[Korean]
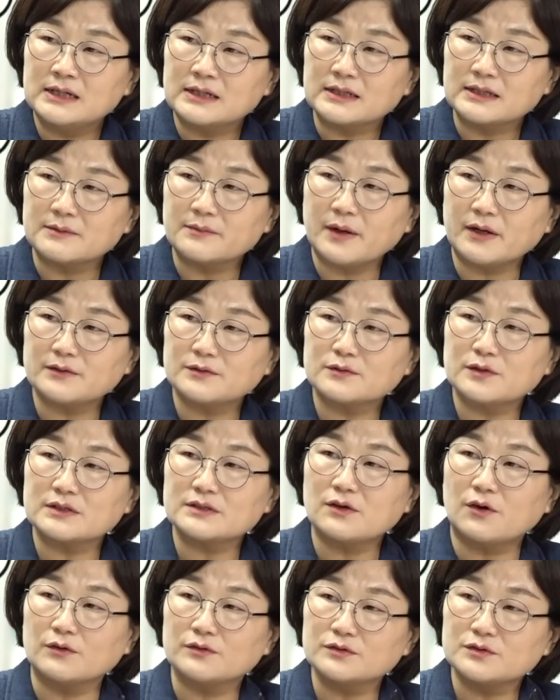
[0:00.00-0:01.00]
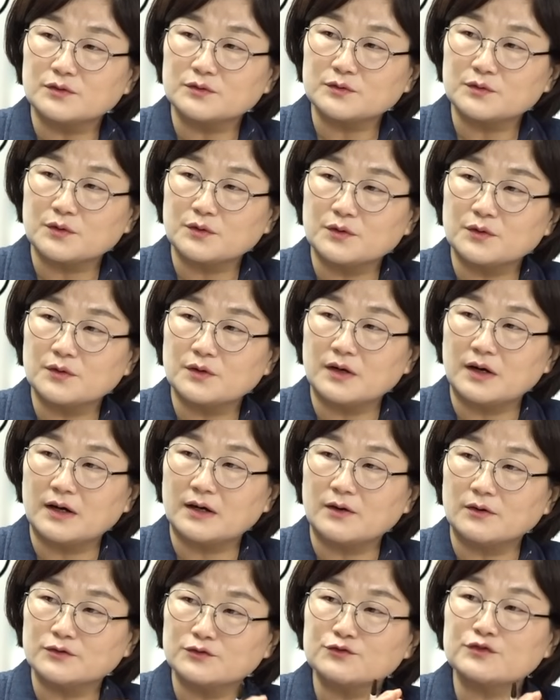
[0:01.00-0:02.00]
기반으로 해서 어느 정도
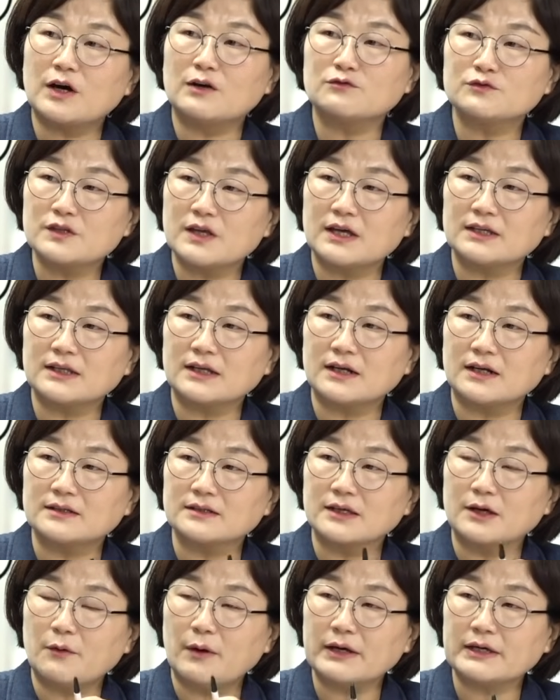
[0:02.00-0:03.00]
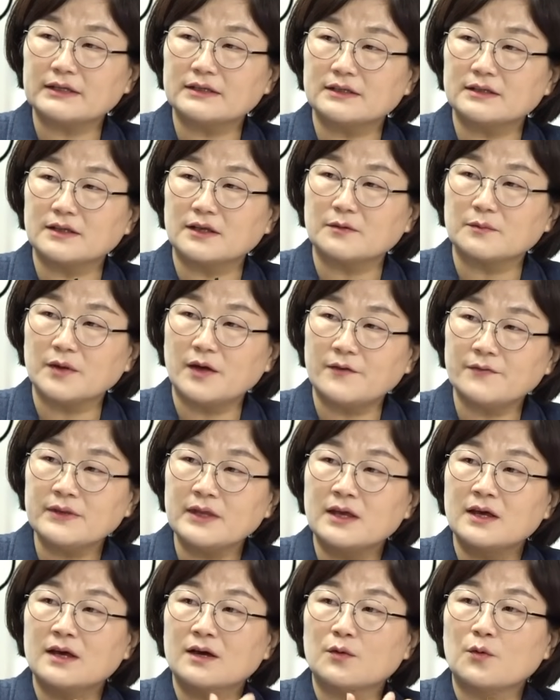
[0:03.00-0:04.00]
어, 누가 우세하다라는 게 확인이 되면
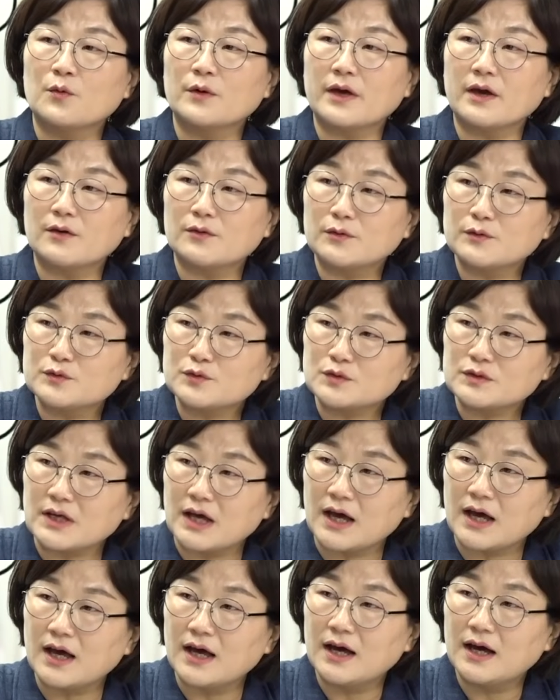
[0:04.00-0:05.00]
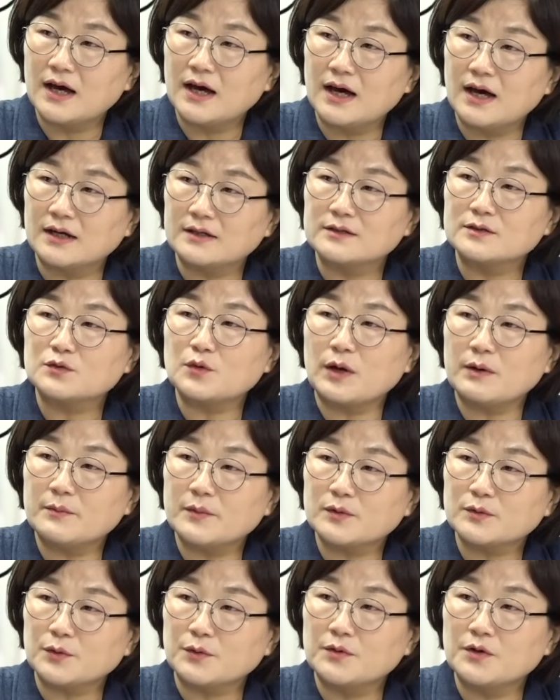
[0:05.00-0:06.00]
공개 여론조사를 네. 또
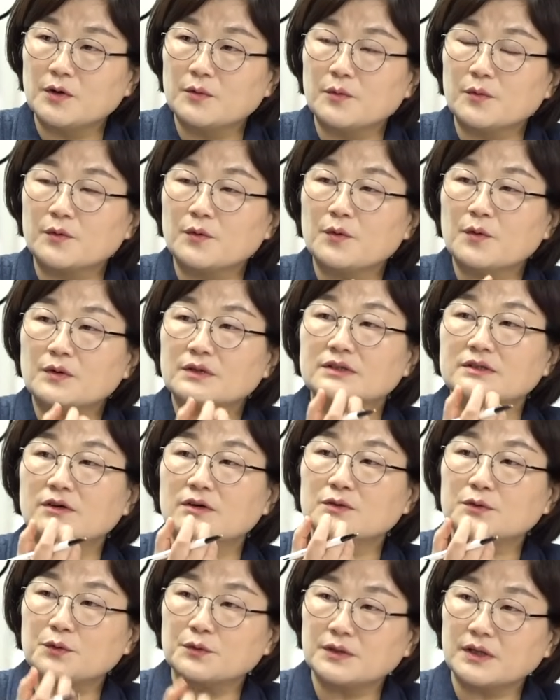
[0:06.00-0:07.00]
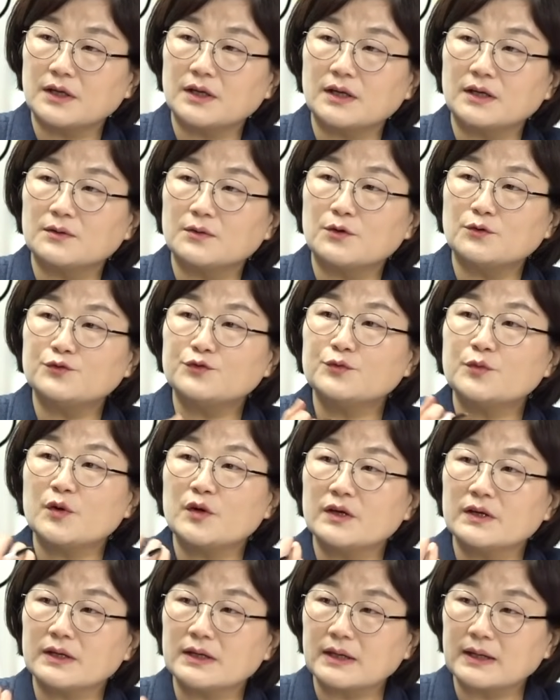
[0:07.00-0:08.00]
한번 돌려보고 맞습니다. 그걸 토대로
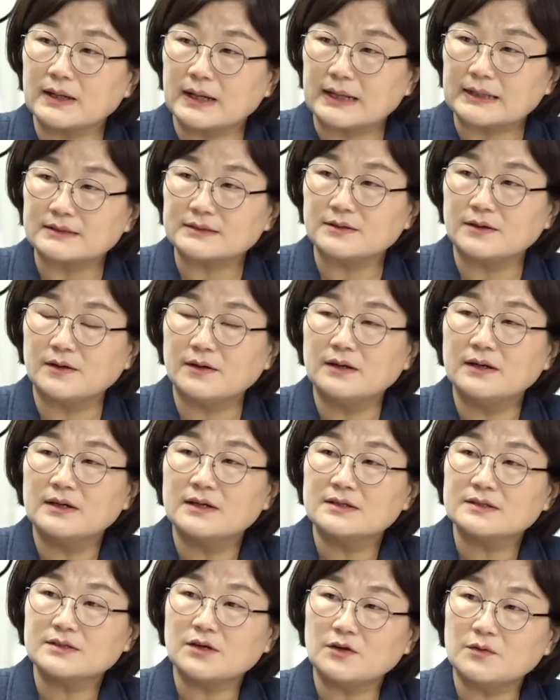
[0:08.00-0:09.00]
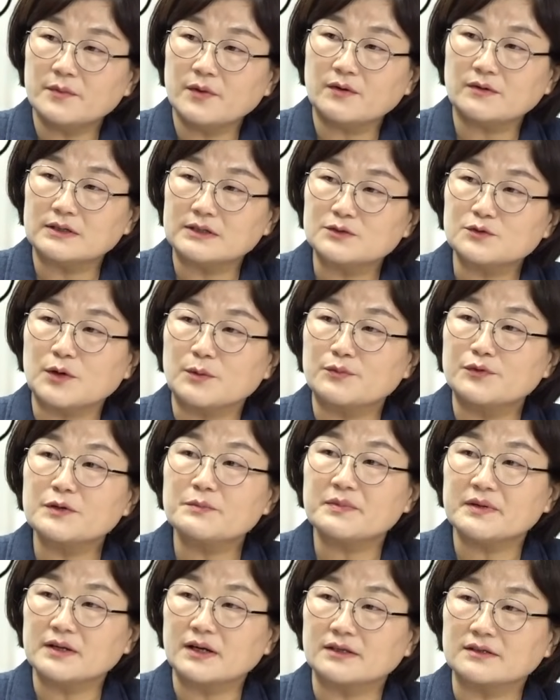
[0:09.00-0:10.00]
후보에게 가서 네. 설명을 일종의
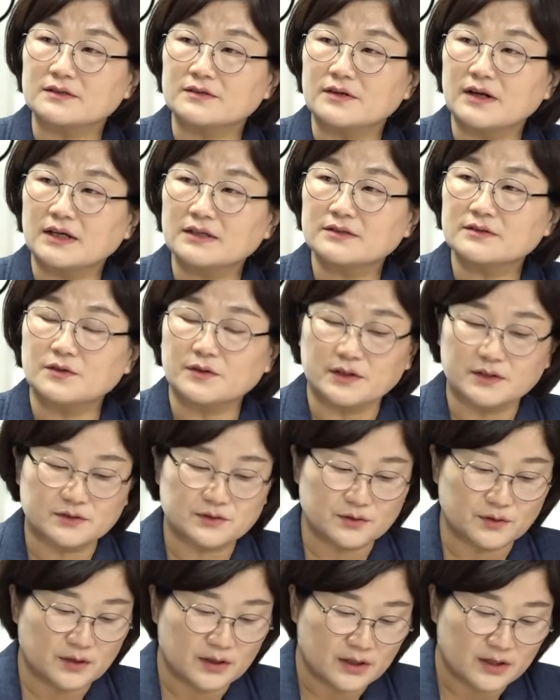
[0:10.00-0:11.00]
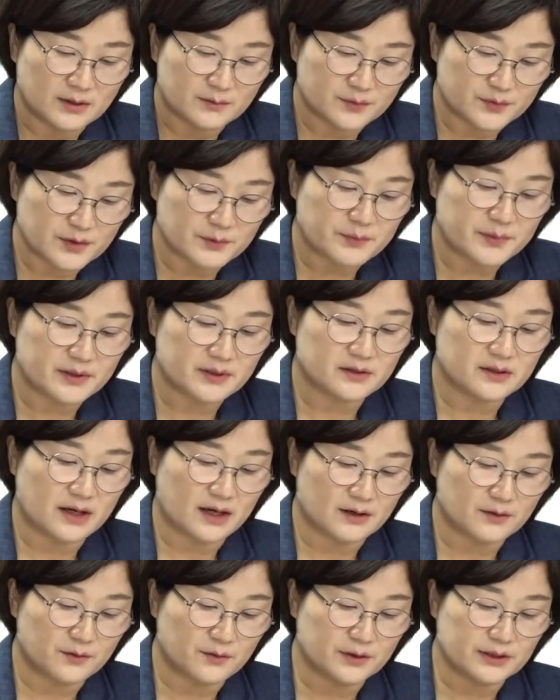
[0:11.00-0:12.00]
브리핑 같은 걸 하는 네. 거겠죠. 네. 브리핑을
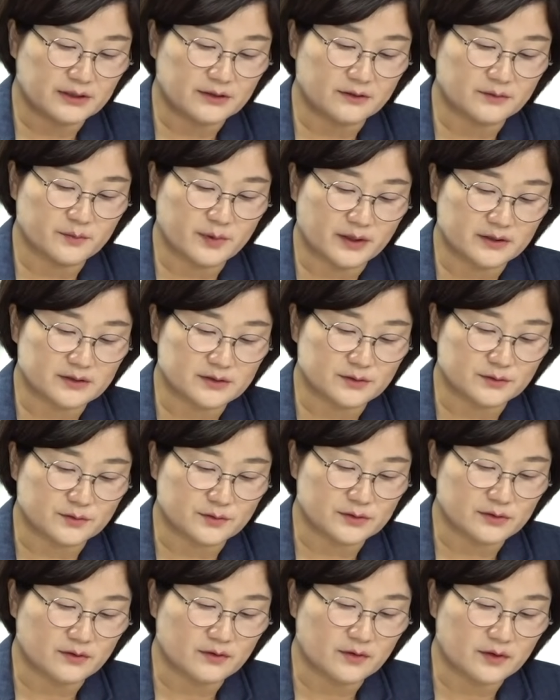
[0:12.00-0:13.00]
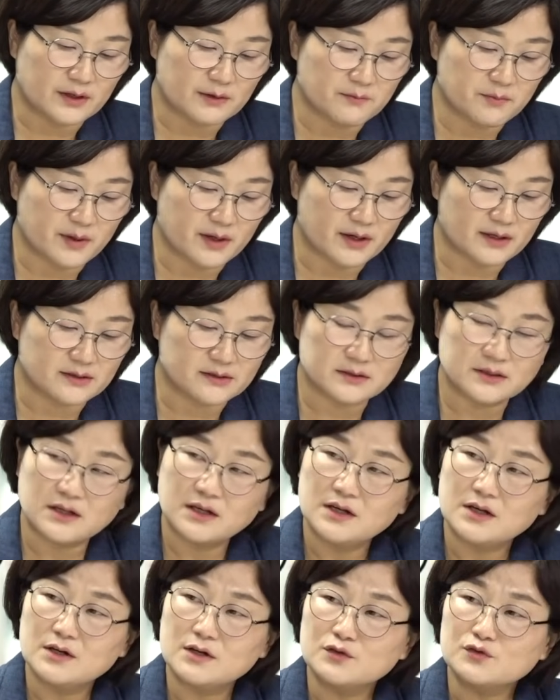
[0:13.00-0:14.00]
하고 이런 방식으로 선거 캠페인을
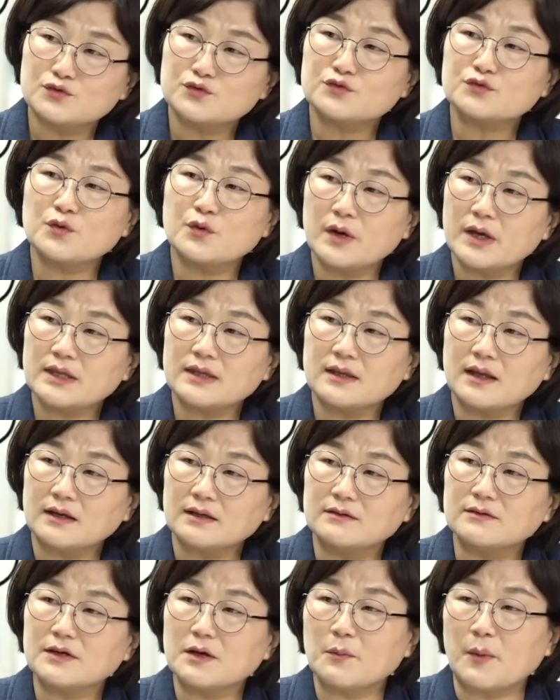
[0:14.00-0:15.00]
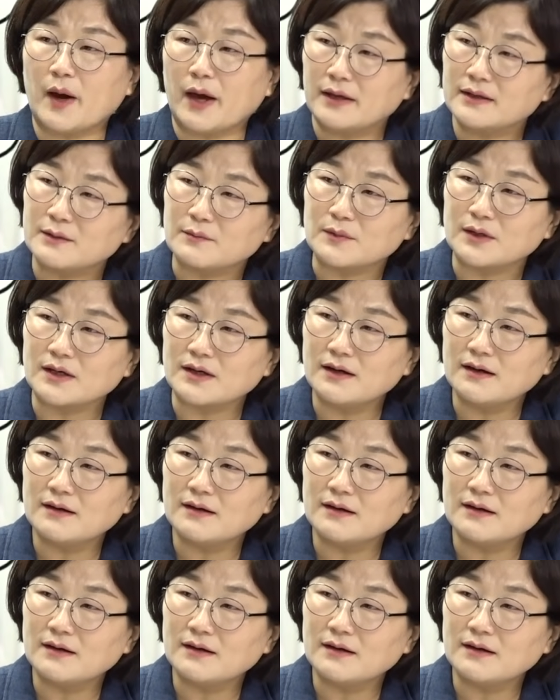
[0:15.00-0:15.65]
주도했다 이렇게 봐야 됩니까?